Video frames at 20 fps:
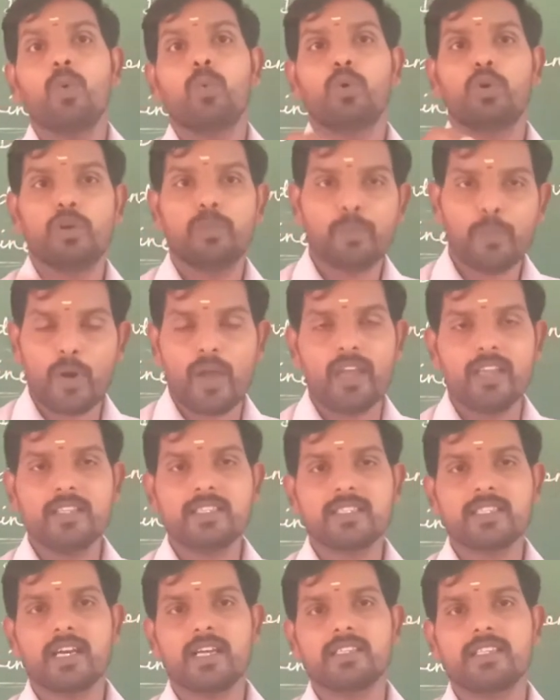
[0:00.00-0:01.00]
ஒரு
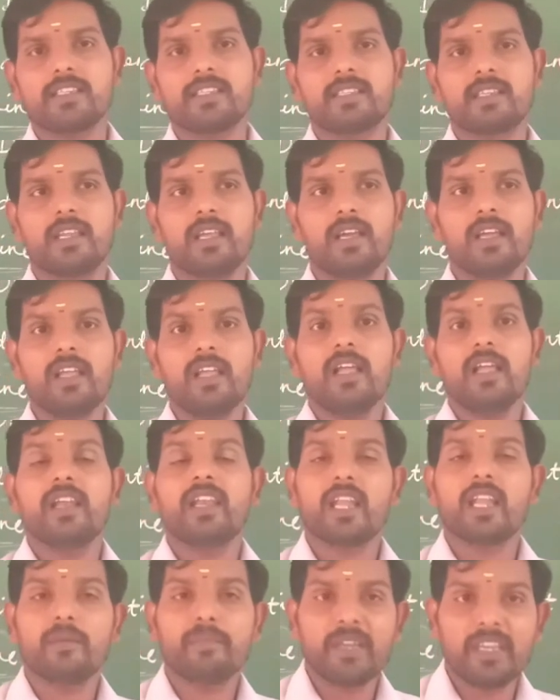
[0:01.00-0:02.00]
பாயிண்ட் சார்ஜஸில்
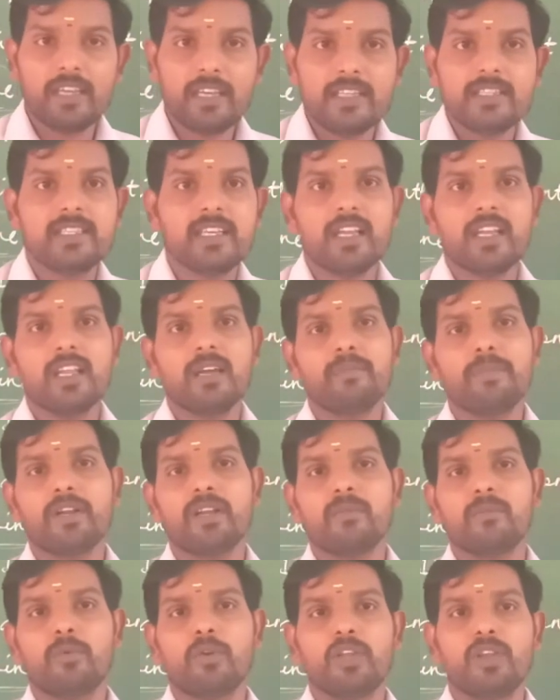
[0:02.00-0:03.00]
நம்ம ஈஸியாக என்ன
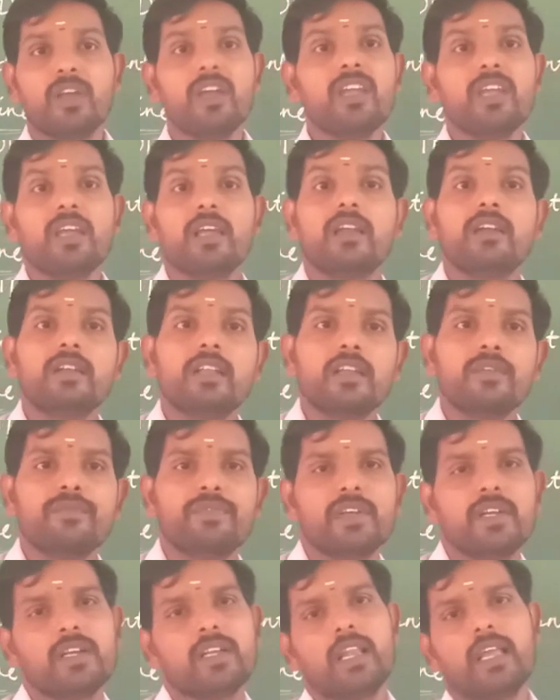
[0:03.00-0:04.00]
பண்ண முடியும்னா எலக்ட்ரிக்
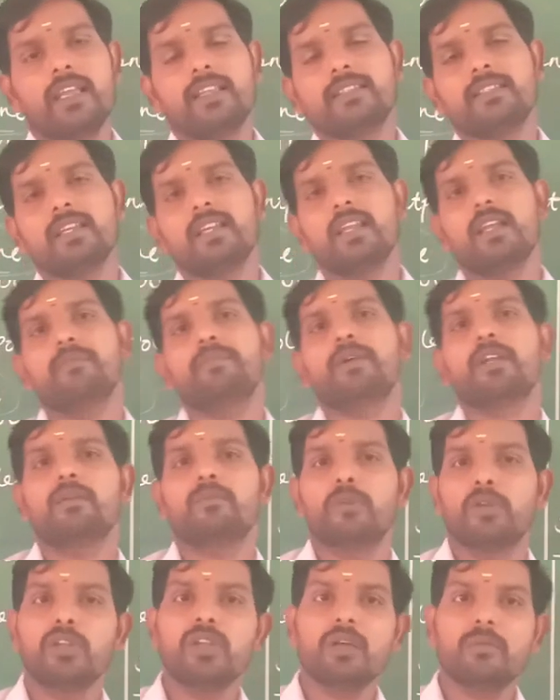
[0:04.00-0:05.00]
ஃபீல்டு லைன்ஸை என்ன பண்ண
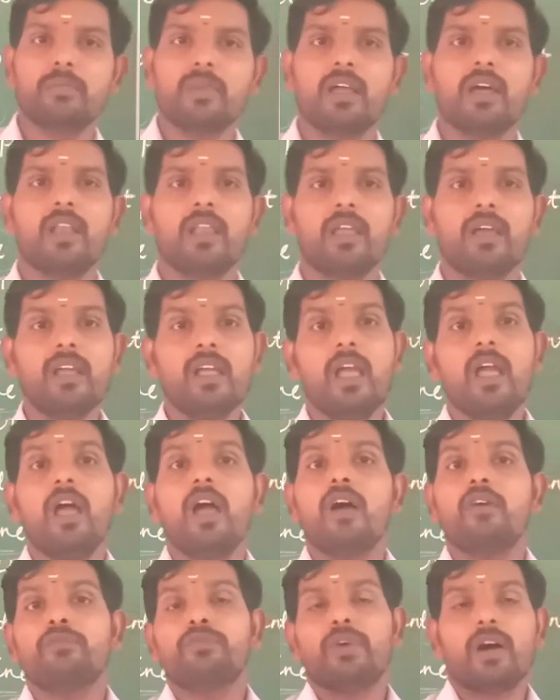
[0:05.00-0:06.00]
முடியும் நம்மளால்
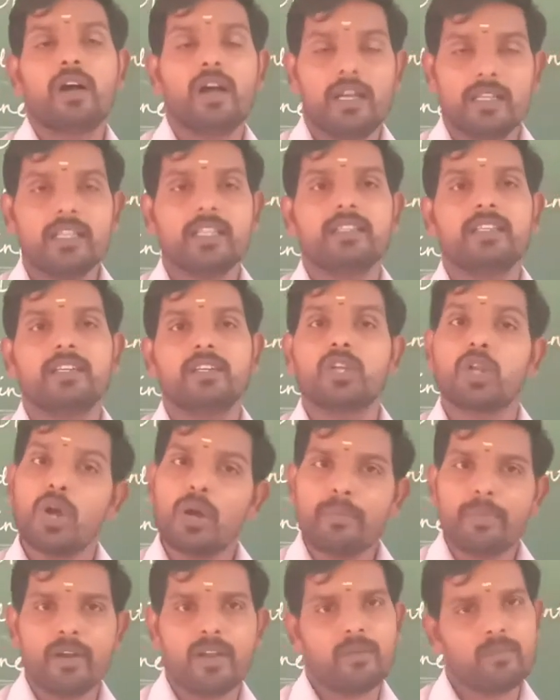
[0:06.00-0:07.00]
ஃபா அதாவது
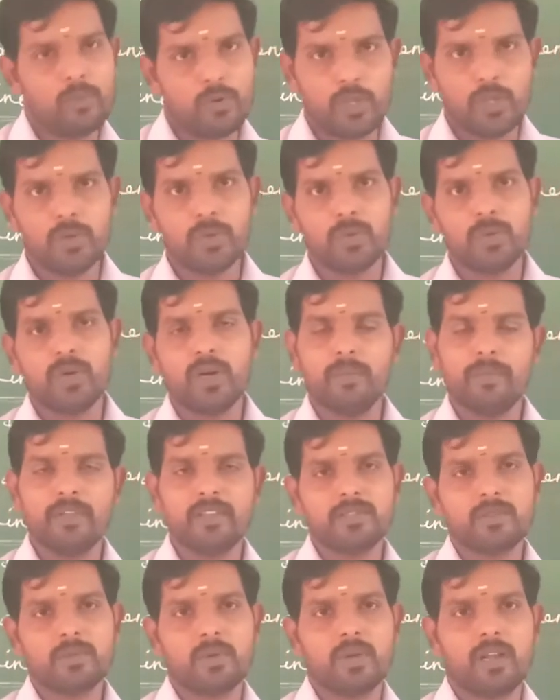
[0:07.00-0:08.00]
ட்ரா பண்ண முடியும்
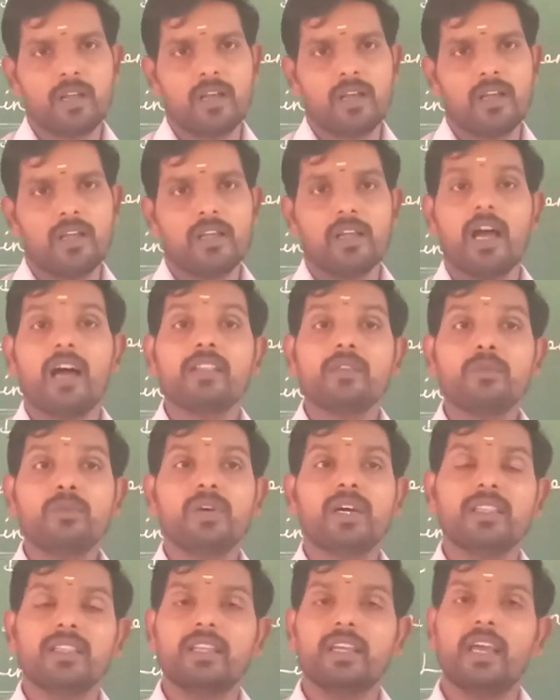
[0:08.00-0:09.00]
அப்படின்னு சொல்கிறாங்க
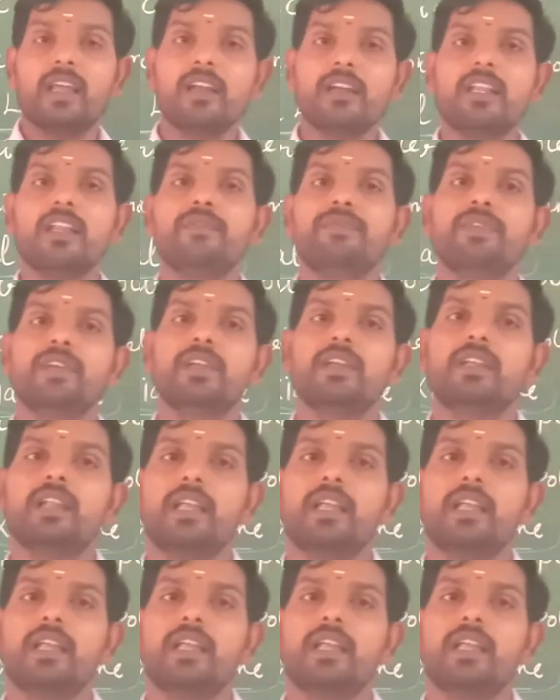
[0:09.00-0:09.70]
அதுவும் அந்த எலக்ட்ரிக் ஃபீல்டு